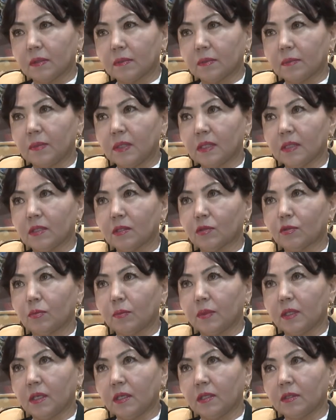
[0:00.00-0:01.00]
Бизнес у
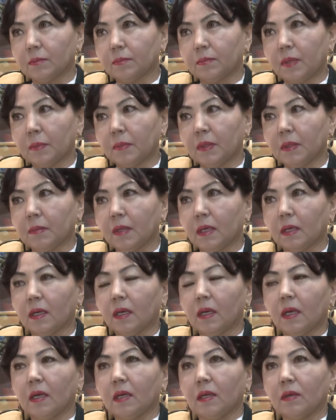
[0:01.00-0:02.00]
меня помимо
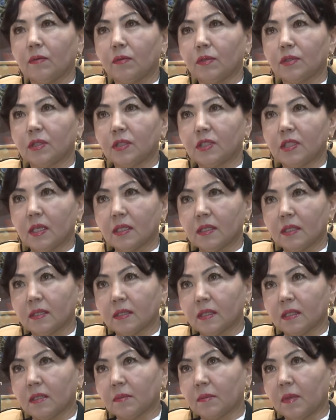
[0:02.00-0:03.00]
вот сейчас я
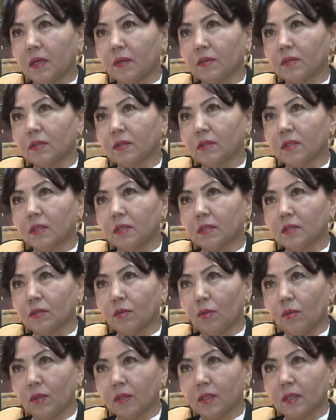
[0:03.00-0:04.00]
занимаюсь
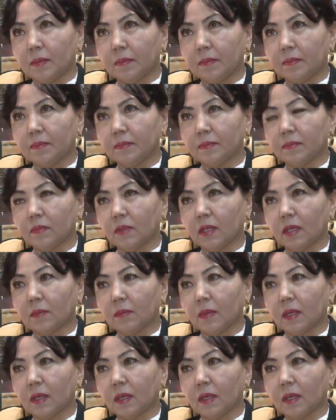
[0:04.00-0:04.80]
золотом, у меня